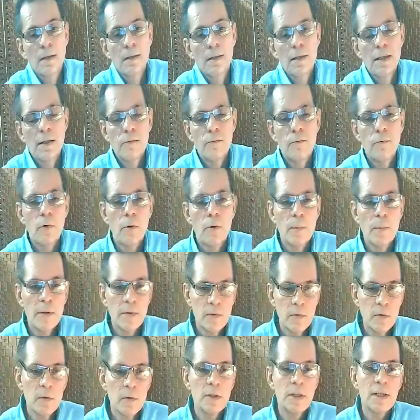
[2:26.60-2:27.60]
de
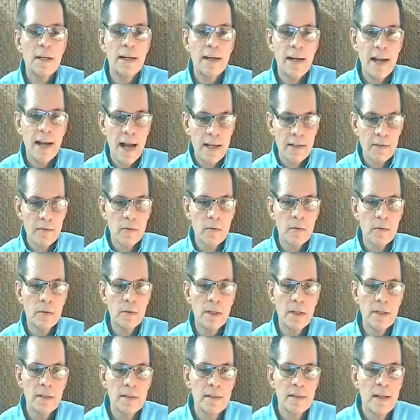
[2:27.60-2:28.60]
información de Classroom,
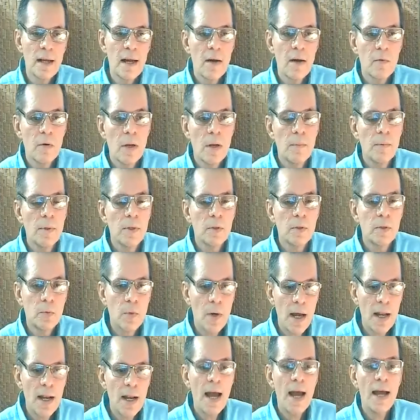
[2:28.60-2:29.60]
de esta aula
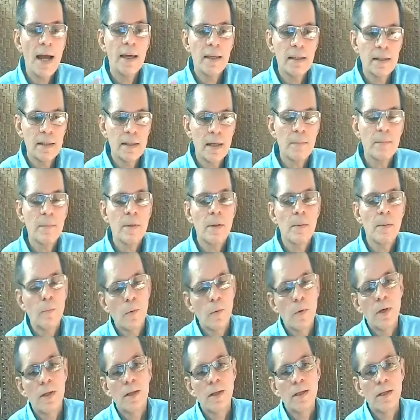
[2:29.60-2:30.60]
virtual. Ahí también
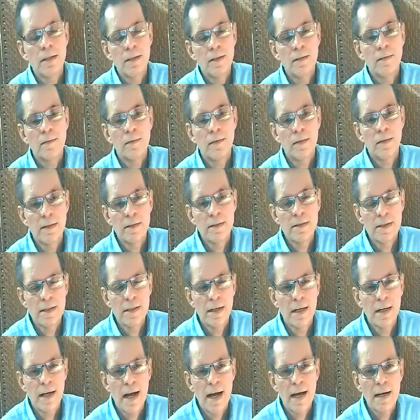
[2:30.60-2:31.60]
pueden este,
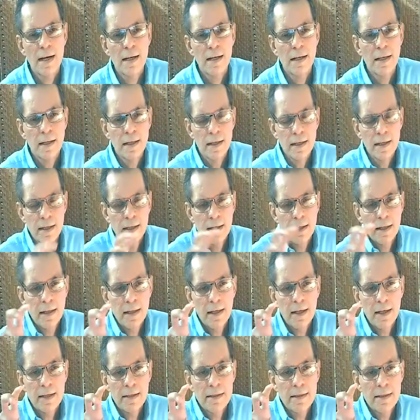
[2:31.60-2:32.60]
checar
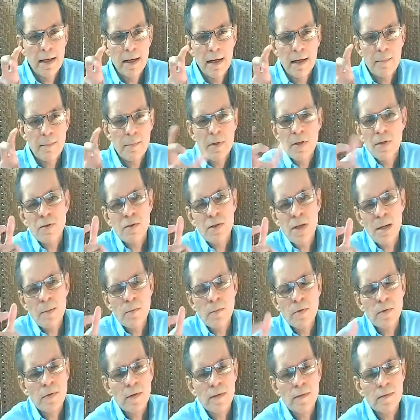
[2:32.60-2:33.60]
esta, pero está
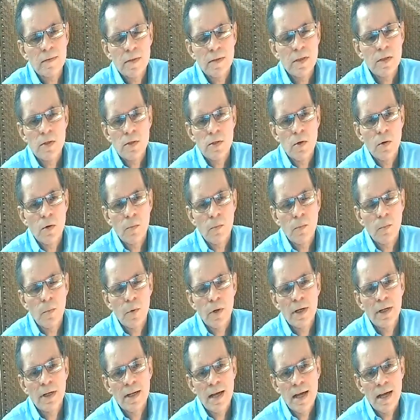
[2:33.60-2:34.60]
muy sencillo.
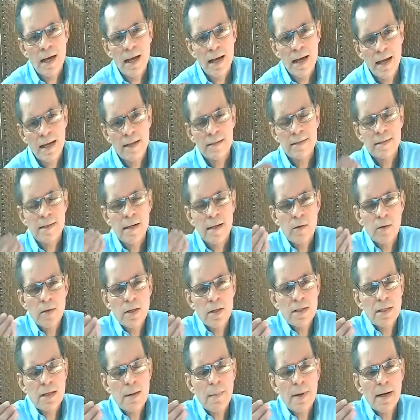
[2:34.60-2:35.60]
Pueden hacerlo
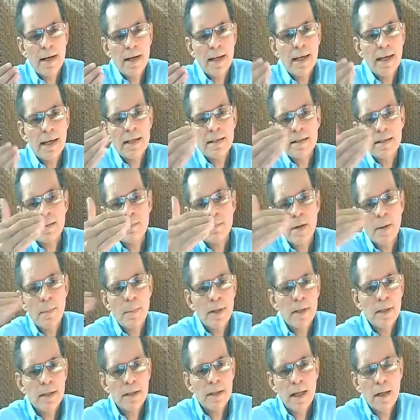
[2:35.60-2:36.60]
de esa manera,
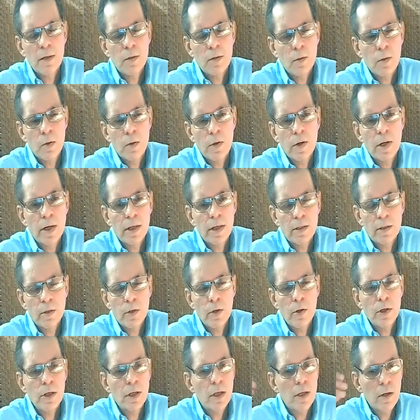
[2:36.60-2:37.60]
simplemente dan un correo
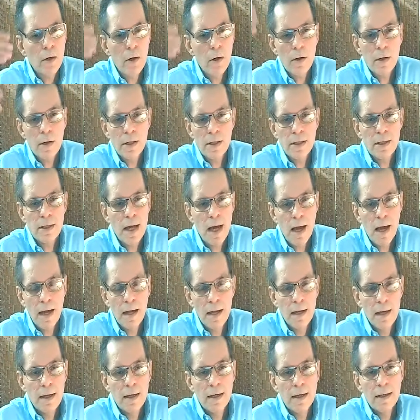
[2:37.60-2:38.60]
electrónico y ya